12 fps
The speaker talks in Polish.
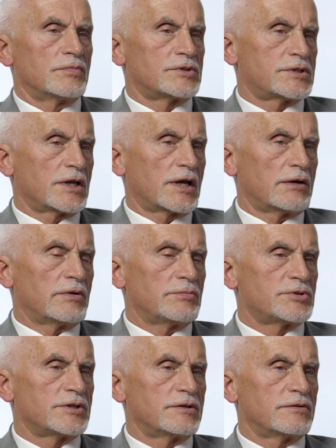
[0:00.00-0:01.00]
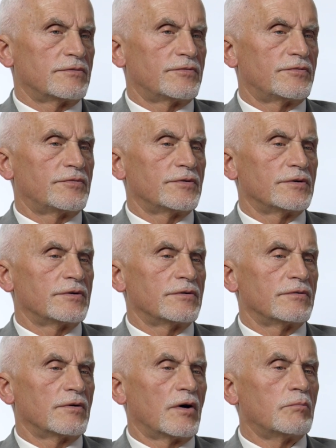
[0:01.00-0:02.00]
stykałem się w,
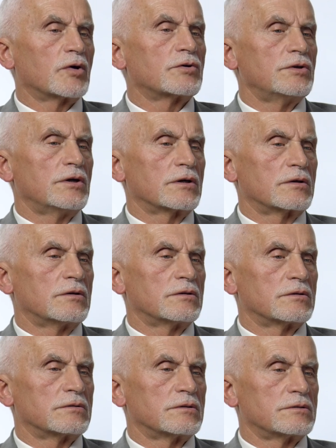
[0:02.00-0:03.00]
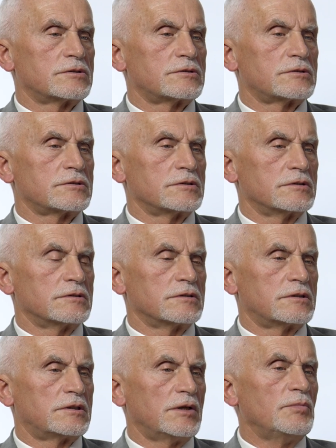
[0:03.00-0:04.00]
obok niego z
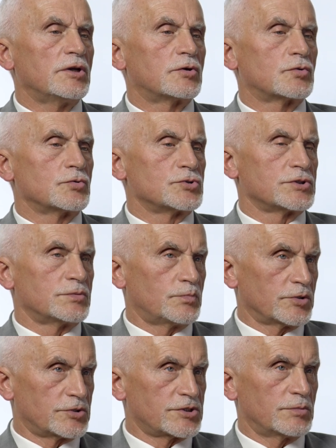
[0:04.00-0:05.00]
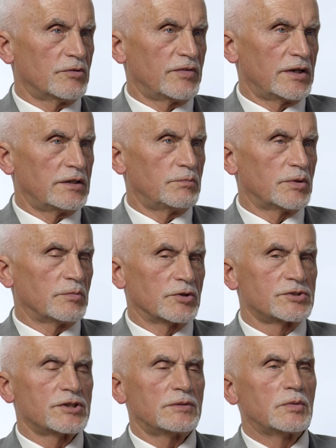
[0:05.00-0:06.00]
tymi, którzy potrzebowali
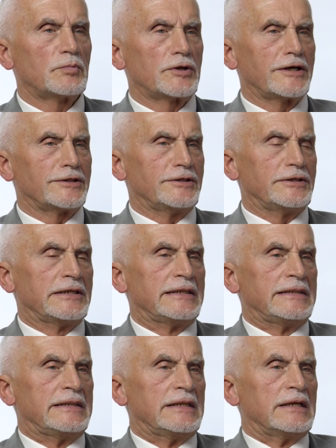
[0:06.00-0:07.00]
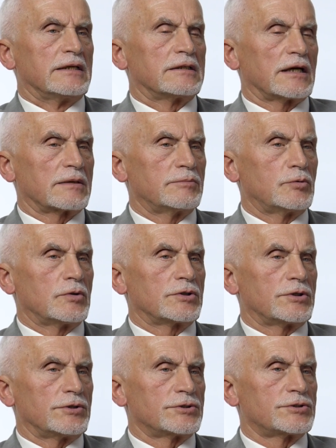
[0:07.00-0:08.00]
pomocy albo porady. Tak było
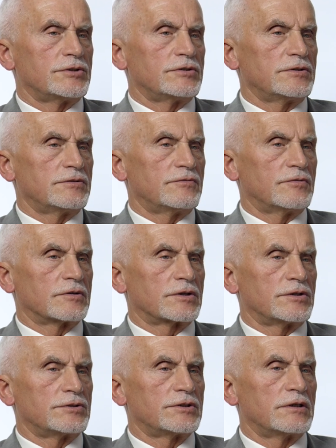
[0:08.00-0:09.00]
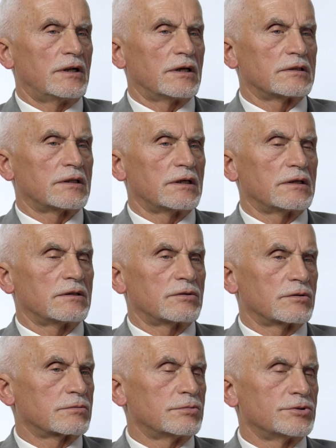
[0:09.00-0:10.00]
też i w okresie lata
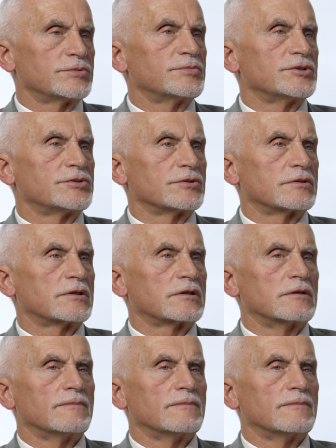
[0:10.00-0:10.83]
roku 80.